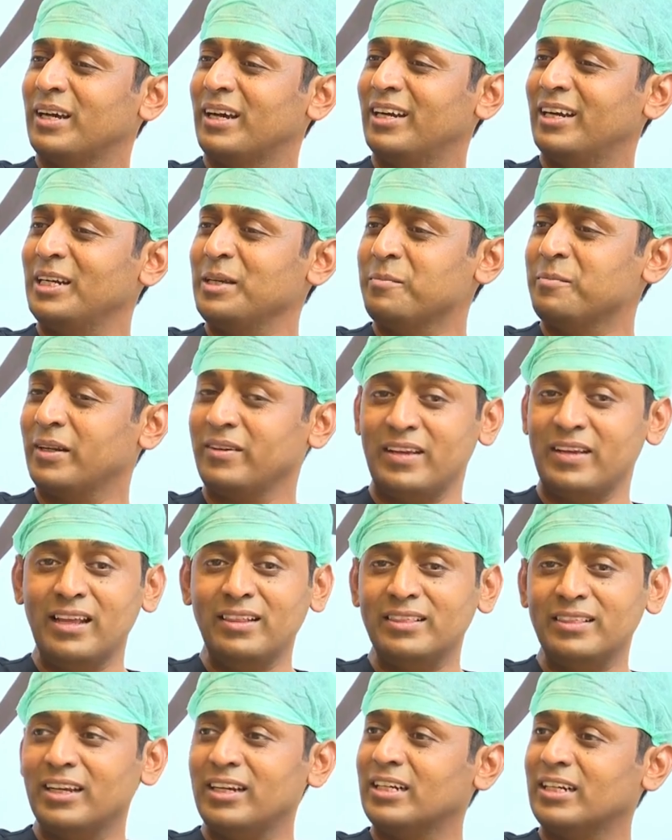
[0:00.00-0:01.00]
అంటే మనం
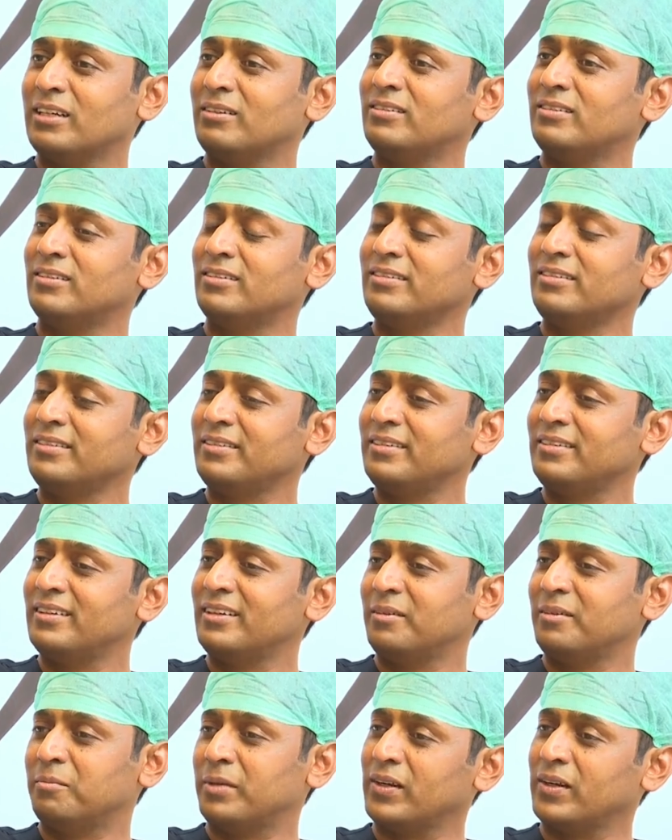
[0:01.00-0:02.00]
ఏం తింటామో
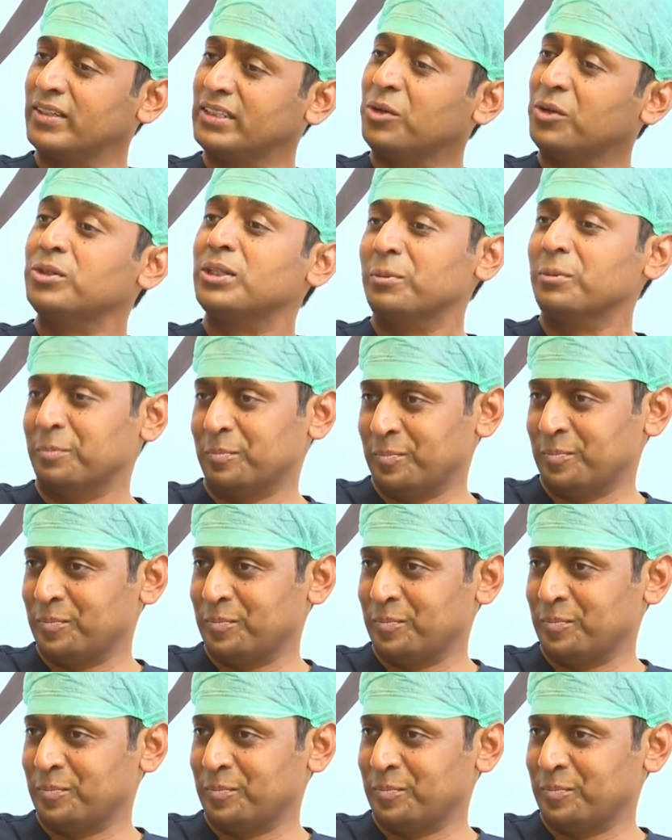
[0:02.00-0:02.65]
మనం అది అవుతాం